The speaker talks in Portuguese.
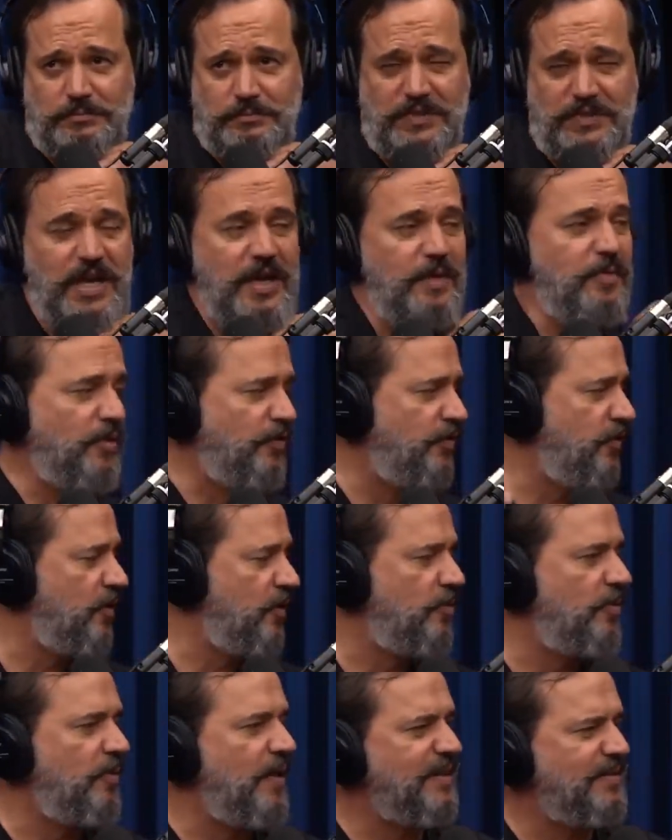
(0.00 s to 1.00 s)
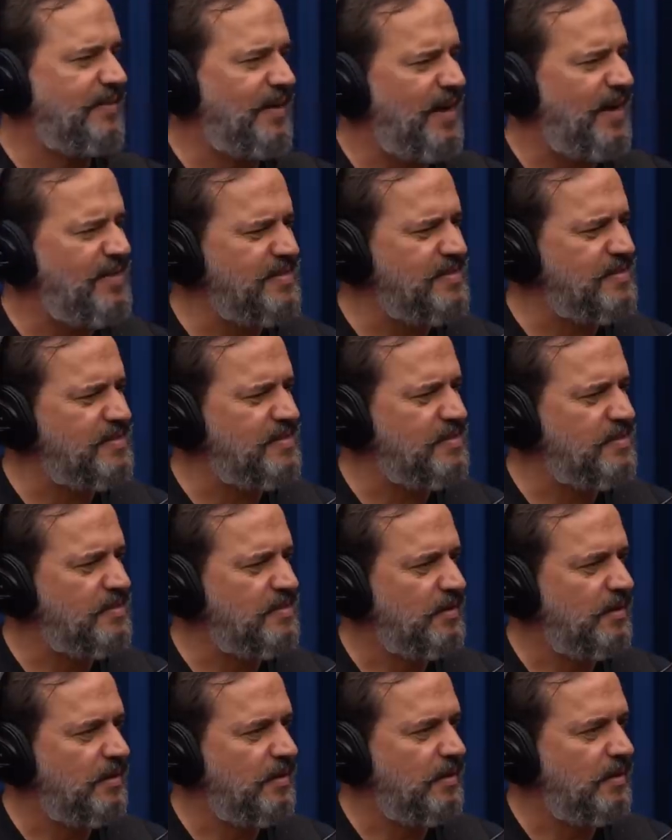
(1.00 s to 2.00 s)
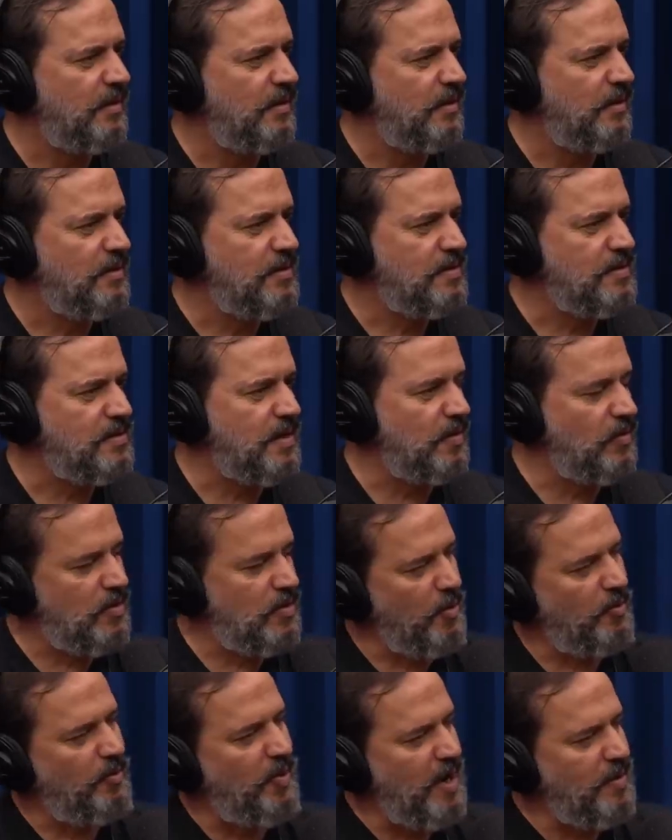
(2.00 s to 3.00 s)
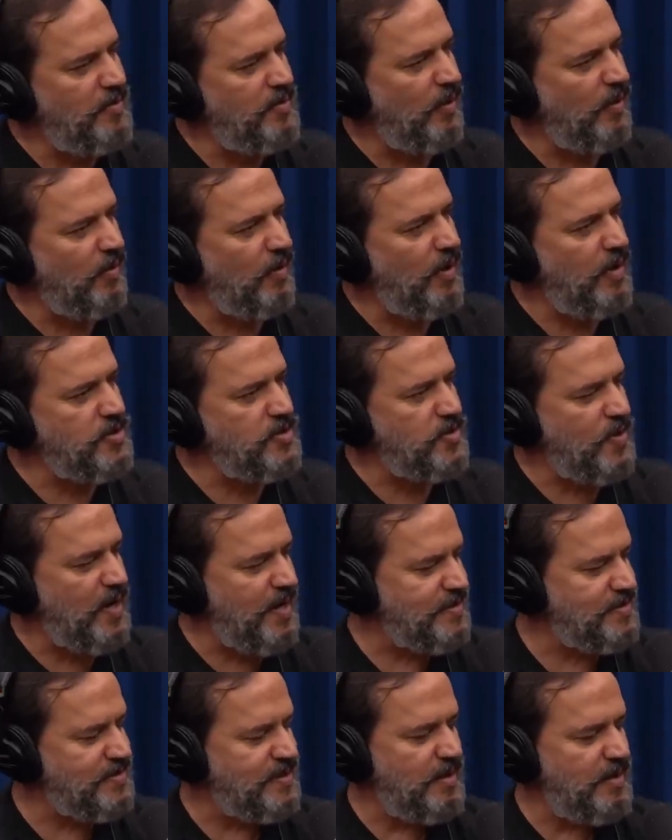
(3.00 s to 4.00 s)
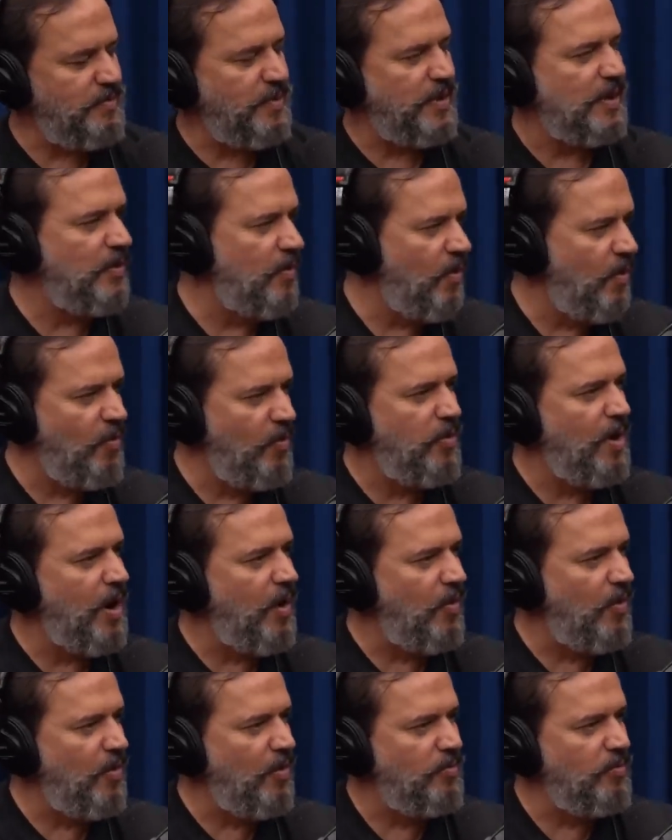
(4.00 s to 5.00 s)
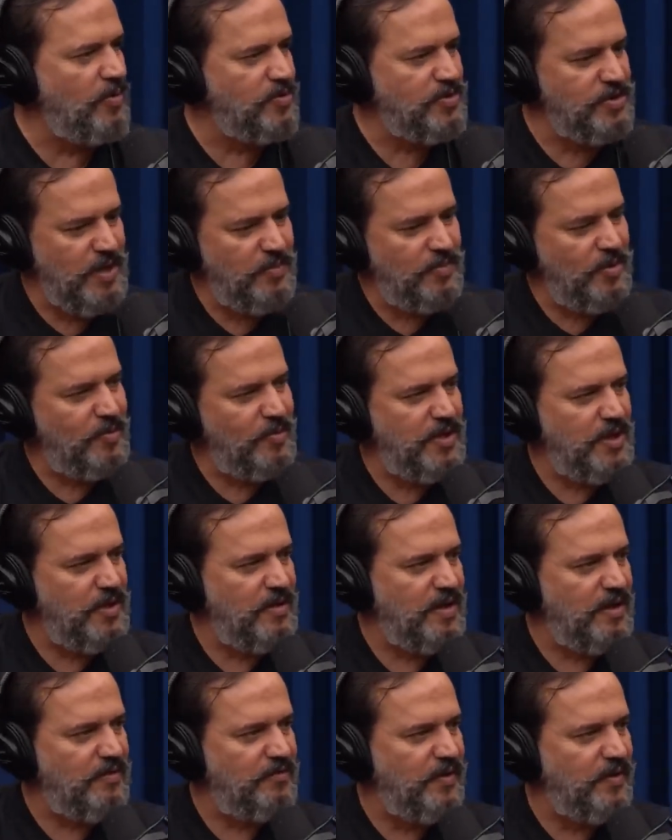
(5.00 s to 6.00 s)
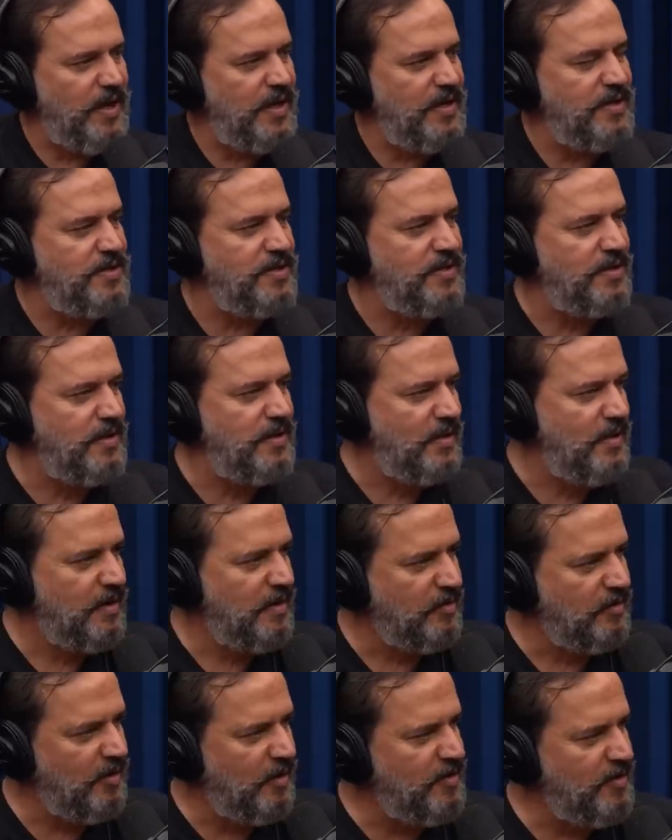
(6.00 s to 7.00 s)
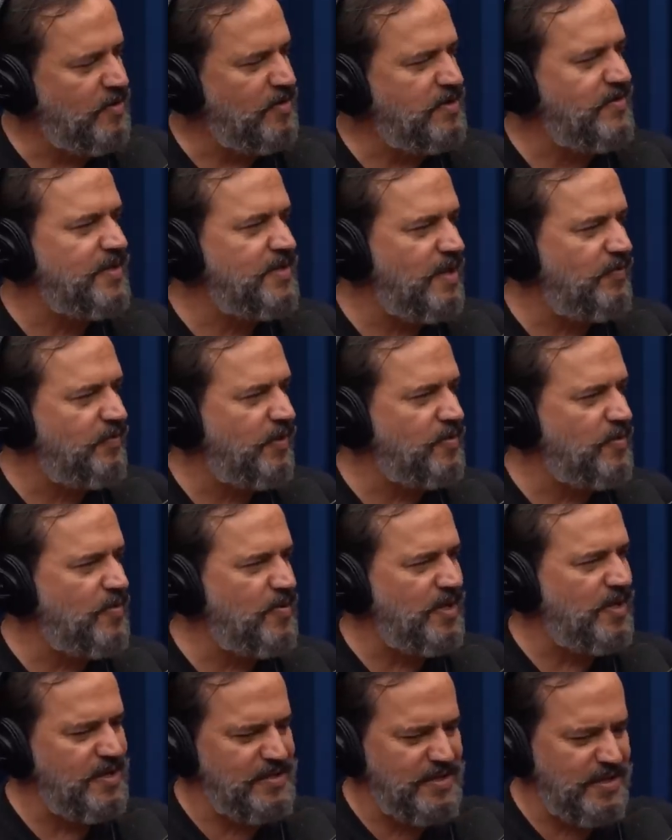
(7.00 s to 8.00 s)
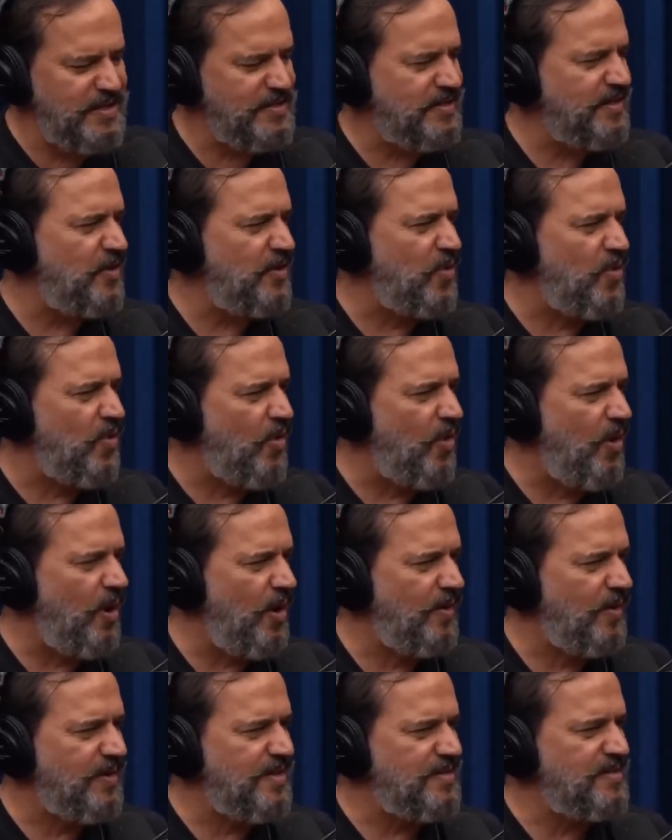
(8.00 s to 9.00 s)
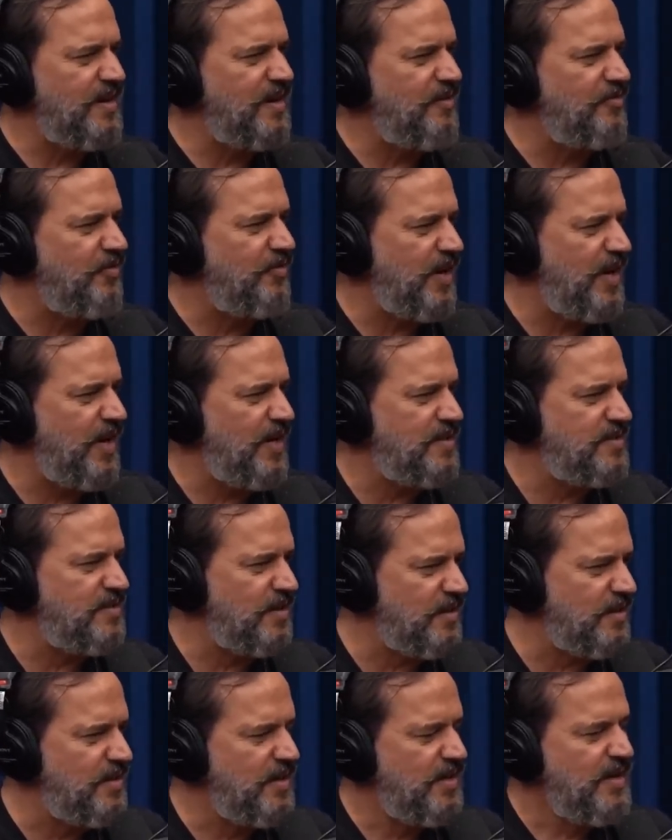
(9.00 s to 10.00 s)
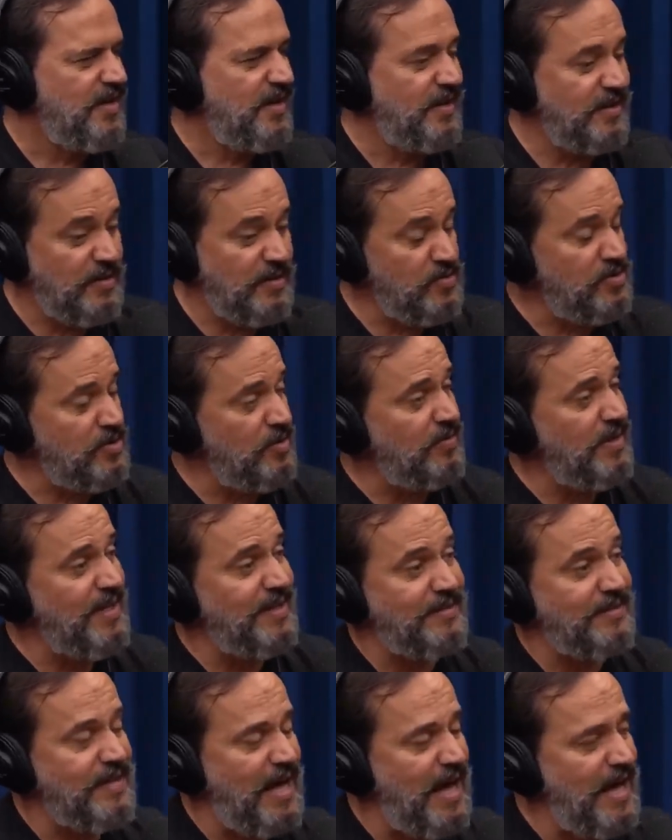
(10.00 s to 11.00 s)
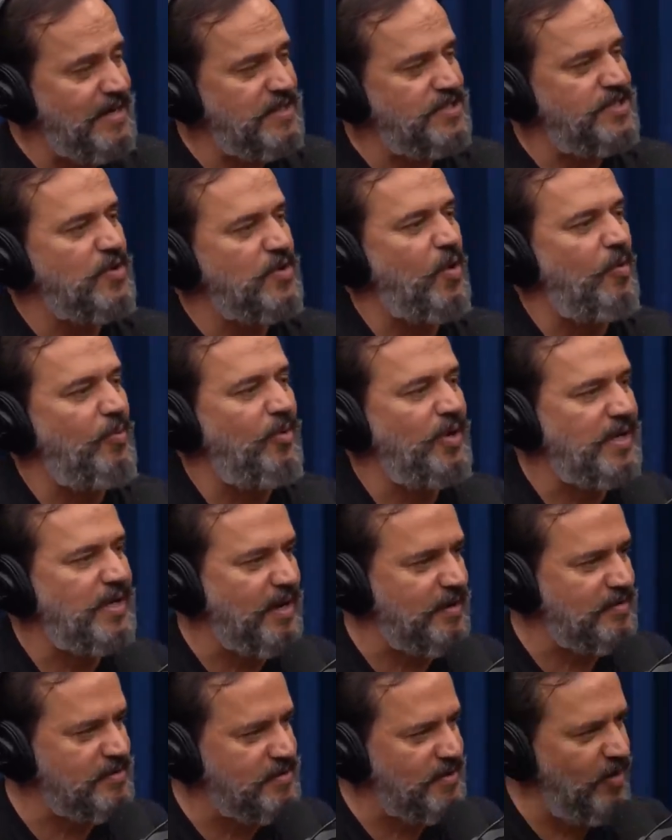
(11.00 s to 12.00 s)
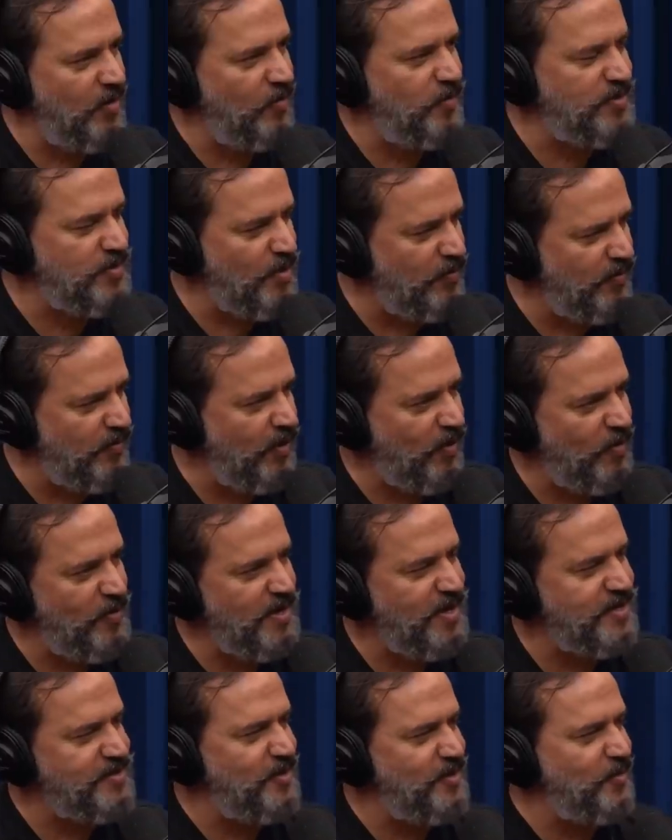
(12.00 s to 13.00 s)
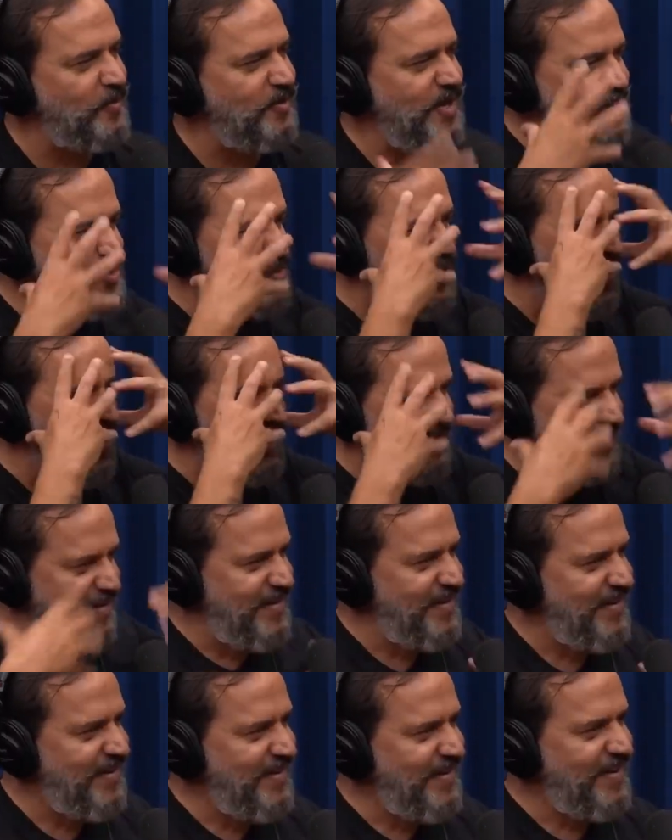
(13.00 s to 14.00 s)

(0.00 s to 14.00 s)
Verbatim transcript: E aí meu filho atrás, sendo que o pai biológico era sempre ombro a ombro, sempre o um menino na frente. Normalmente, é quando você vai tirar foto com criança, a criança está no colo, a criança está na frente. Criança... Então, Sim. são detalhes de comunicação. Por isso que eu falo, a comunicação não está só aqui.